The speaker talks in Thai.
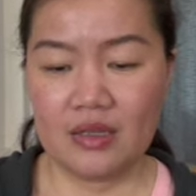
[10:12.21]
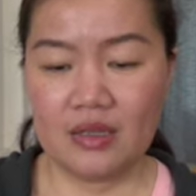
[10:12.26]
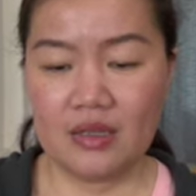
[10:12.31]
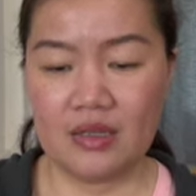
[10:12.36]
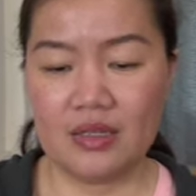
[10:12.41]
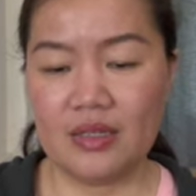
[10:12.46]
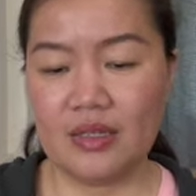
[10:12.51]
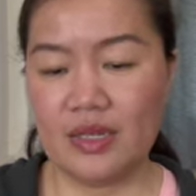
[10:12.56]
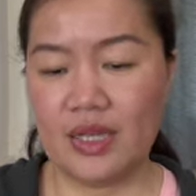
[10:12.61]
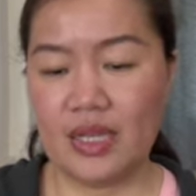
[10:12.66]
เอ
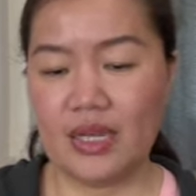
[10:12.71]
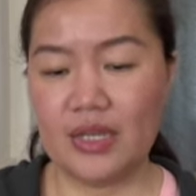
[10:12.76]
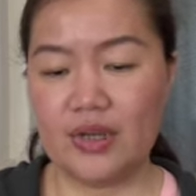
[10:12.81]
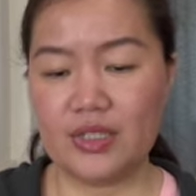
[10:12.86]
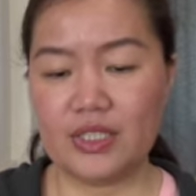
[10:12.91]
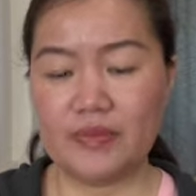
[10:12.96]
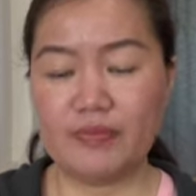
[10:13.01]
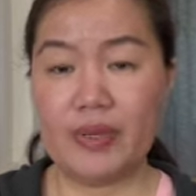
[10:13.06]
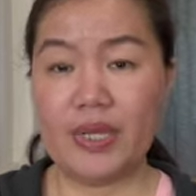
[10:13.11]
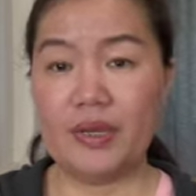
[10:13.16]
ออันนี้
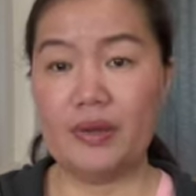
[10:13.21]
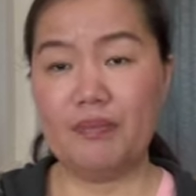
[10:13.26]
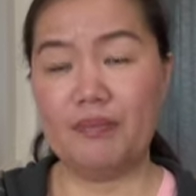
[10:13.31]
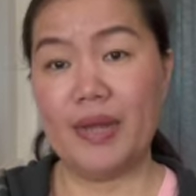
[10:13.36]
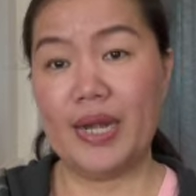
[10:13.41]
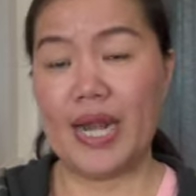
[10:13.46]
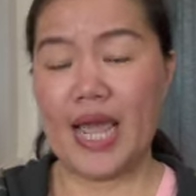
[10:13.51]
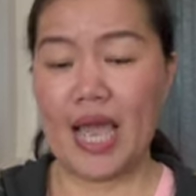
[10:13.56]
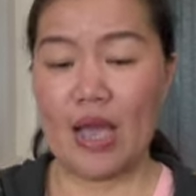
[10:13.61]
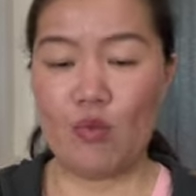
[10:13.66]
ก็จะเป็น
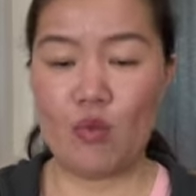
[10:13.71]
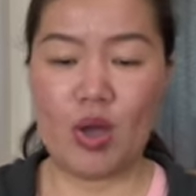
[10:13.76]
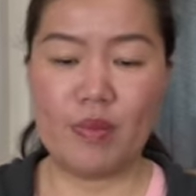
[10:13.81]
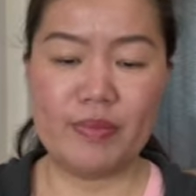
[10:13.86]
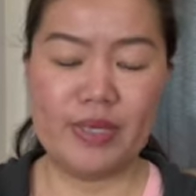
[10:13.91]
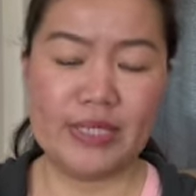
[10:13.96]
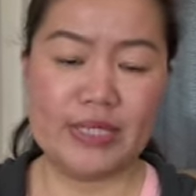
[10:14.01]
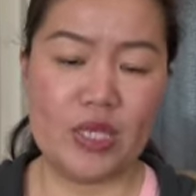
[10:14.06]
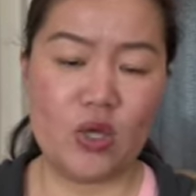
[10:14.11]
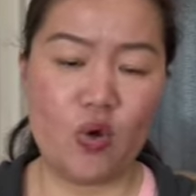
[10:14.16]
ปัญหาความ
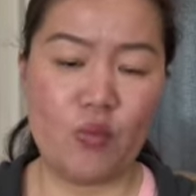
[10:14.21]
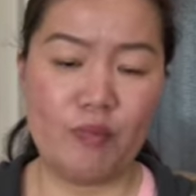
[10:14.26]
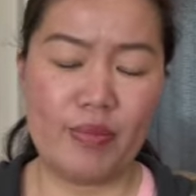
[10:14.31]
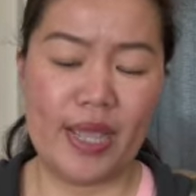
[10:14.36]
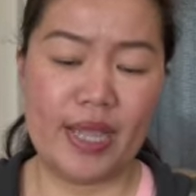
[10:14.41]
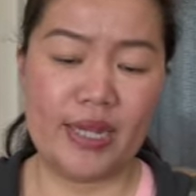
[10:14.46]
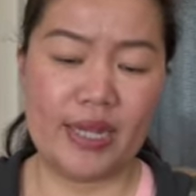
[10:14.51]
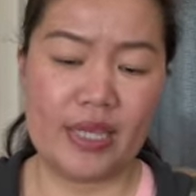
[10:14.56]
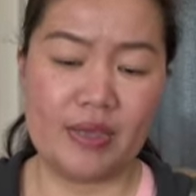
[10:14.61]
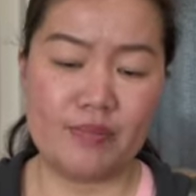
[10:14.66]
ไม่สงบ
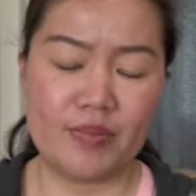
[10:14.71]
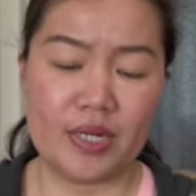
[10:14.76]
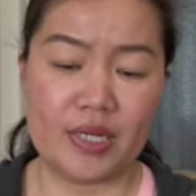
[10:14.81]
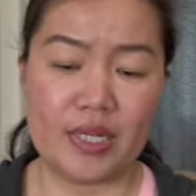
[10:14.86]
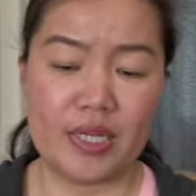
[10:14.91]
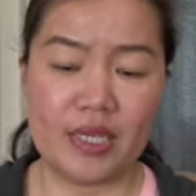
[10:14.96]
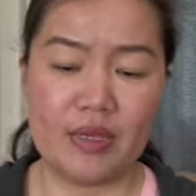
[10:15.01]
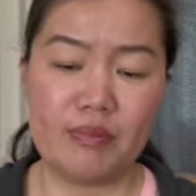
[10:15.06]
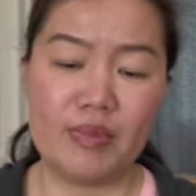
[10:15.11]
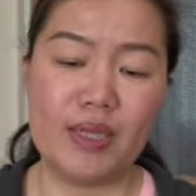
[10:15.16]
ภายในประ
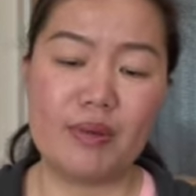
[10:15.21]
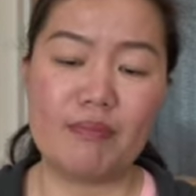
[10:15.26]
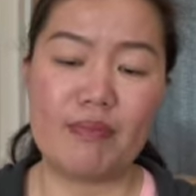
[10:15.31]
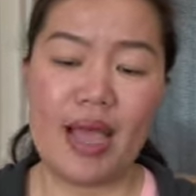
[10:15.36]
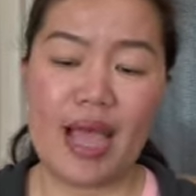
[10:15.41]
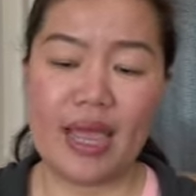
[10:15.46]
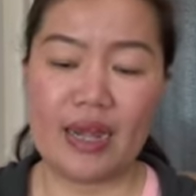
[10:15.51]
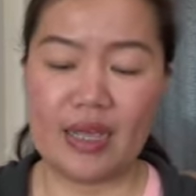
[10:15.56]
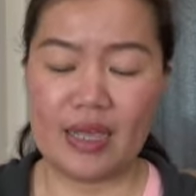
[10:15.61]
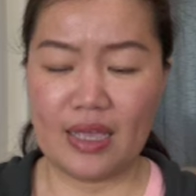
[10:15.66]
เทศเมียน
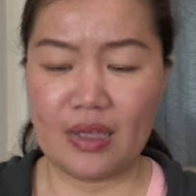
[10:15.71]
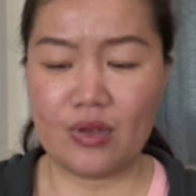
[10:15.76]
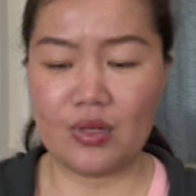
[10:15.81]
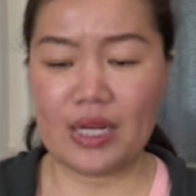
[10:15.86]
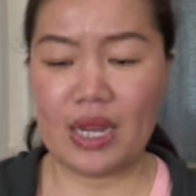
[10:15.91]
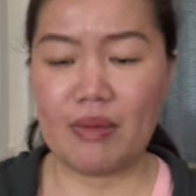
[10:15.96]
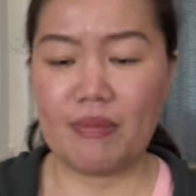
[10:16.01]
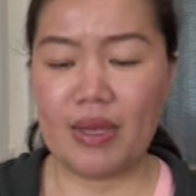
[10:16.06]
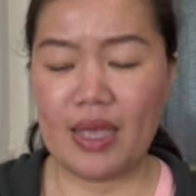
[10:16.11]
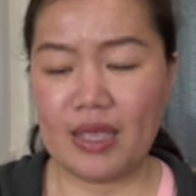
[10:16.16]
มานะคะก็
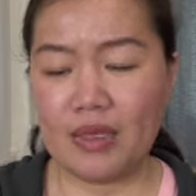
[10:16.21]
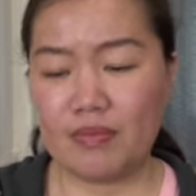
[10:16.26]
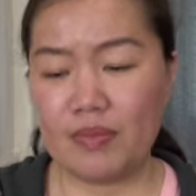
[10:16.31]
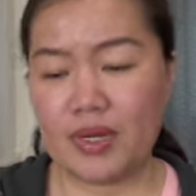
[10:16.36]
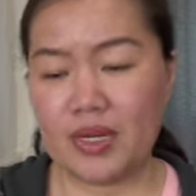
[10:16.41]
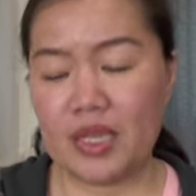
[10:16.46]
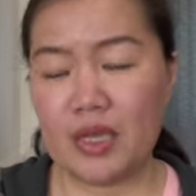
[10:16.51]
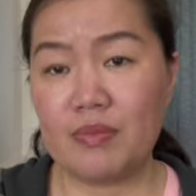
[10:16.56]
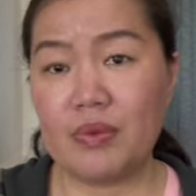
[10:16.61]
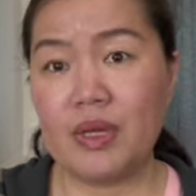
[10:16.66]
ทำให้ป
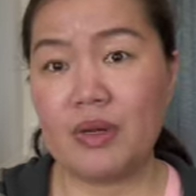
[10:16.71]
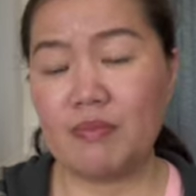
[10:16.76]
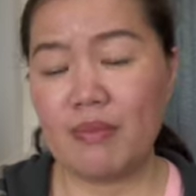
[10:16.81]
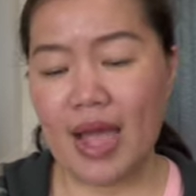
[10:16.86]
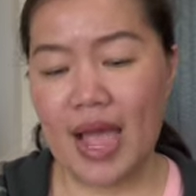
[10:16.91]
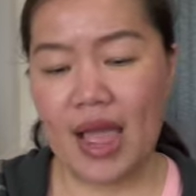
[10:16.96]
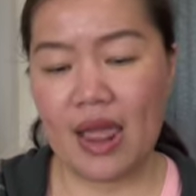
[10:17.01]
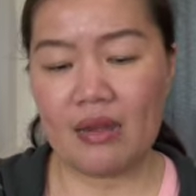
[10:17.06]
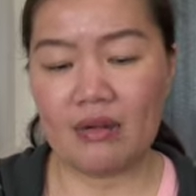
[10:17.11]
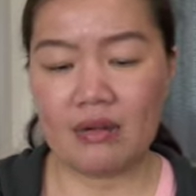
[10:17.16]
ระเทศเพื่อน
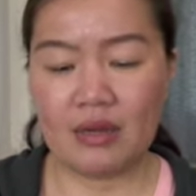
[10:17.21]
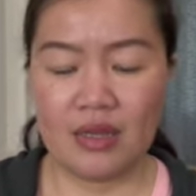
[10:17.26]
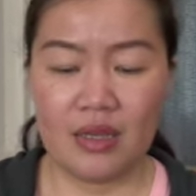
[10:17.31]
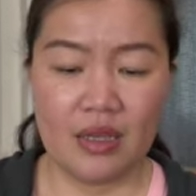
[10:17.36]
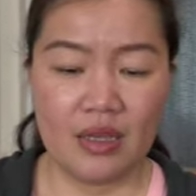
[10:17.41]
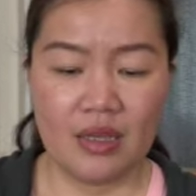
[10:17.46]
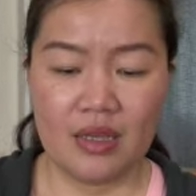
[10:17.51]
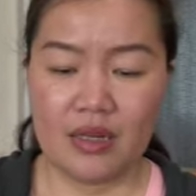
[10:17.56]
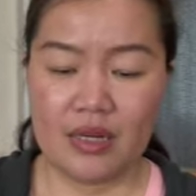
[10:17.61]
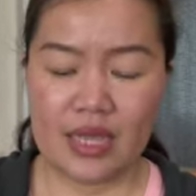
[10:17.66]
บ้าน
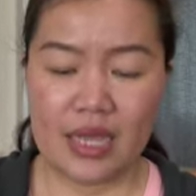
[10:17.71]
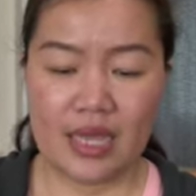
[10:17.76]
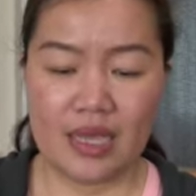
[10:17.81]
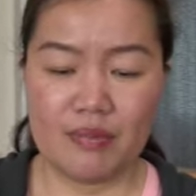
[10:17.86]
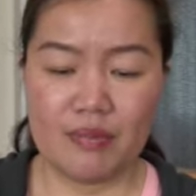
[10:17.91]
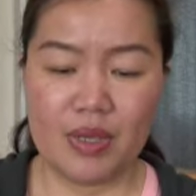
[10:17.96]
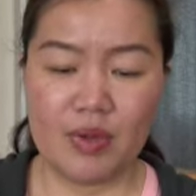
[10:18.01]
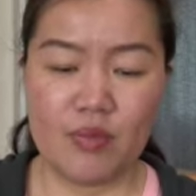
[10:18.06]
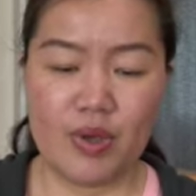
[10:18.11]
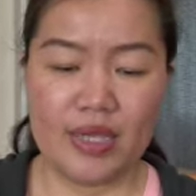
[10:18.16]
นะ
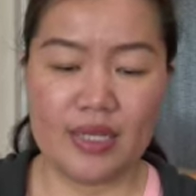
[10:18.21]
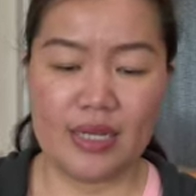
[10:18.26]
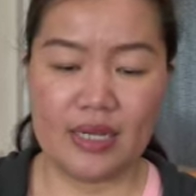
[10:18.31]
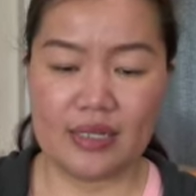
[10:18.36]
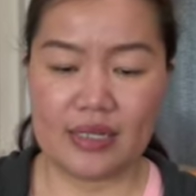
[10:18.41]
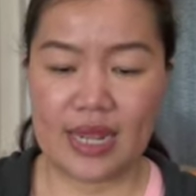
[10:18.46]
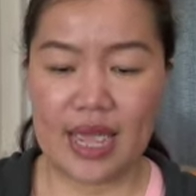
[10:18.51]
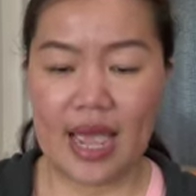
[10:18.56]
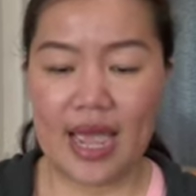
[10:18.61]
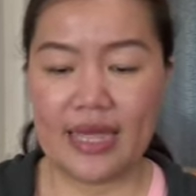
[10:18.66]
ไม่ว่าอย่า
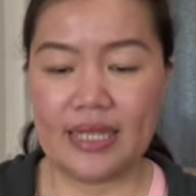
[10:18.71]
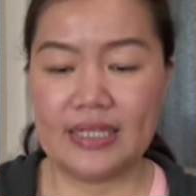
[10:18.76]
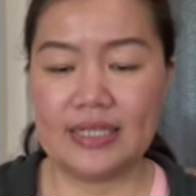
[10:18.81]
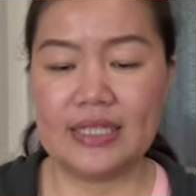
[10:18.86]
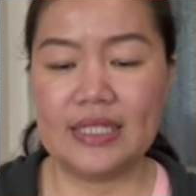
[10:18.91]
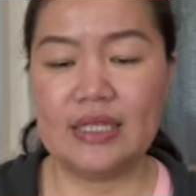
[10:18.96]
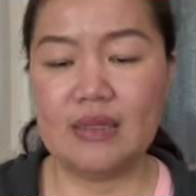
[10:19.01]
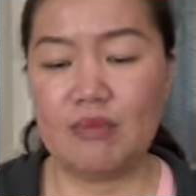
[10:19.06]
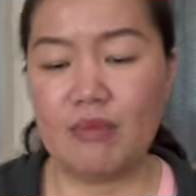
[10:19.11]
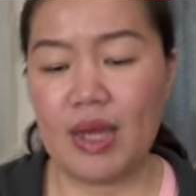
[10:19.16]
งไทย
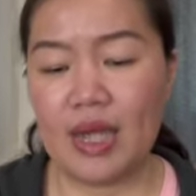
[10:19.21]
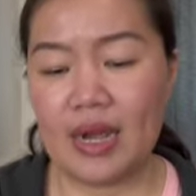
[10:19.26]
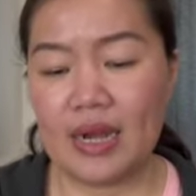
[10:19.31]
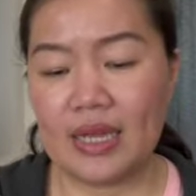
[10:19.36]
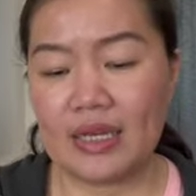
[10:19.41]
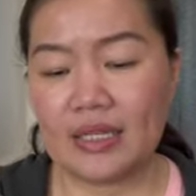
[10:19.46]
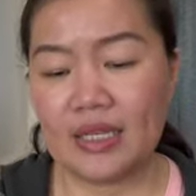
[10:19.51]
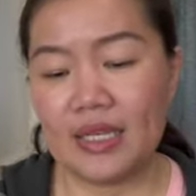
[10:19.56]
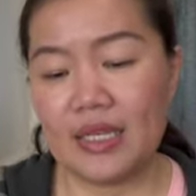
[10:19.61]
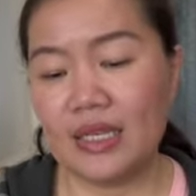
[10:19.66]
จีนบังก
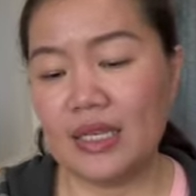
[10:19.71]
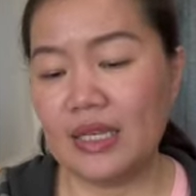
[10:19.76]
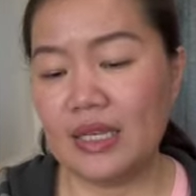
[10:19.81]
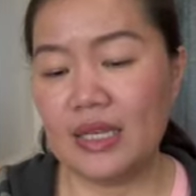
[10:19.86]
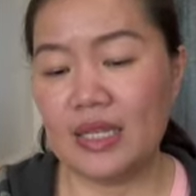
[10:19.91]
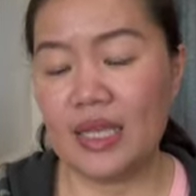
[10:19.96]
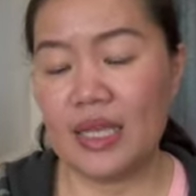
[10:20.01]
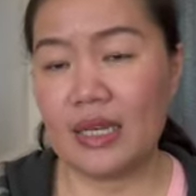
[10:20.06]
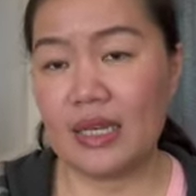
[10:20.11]
ลาเทศอินเดี